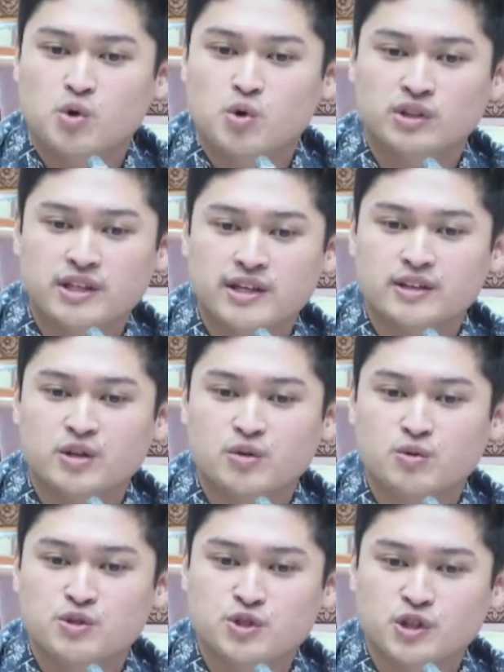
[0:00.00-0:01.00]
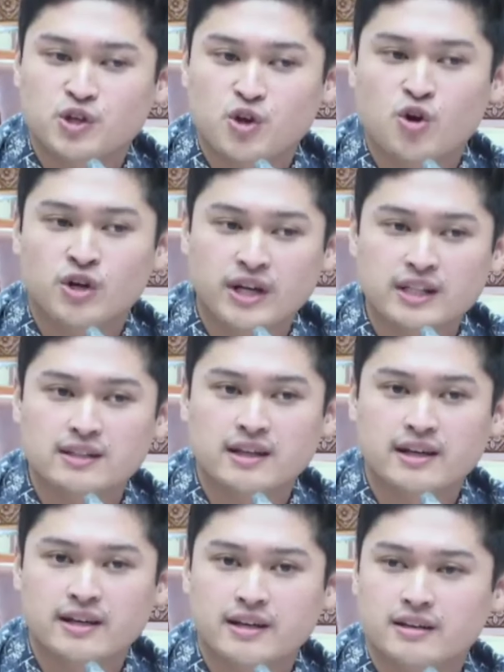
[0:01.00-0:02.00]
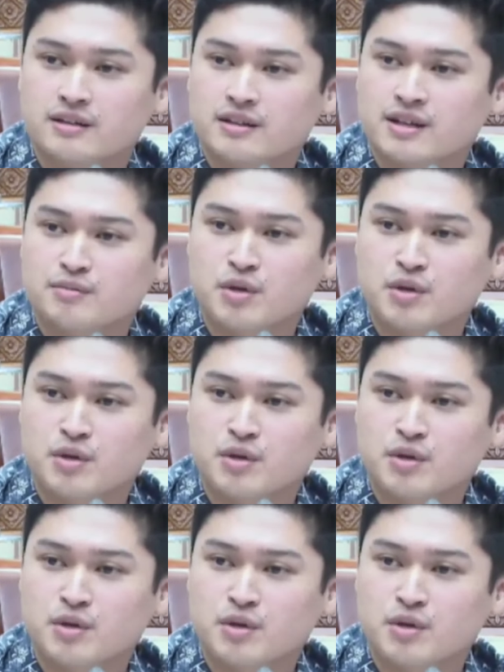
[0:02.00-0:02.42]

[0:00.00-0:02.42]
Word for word: bukti atau wujud konkret dari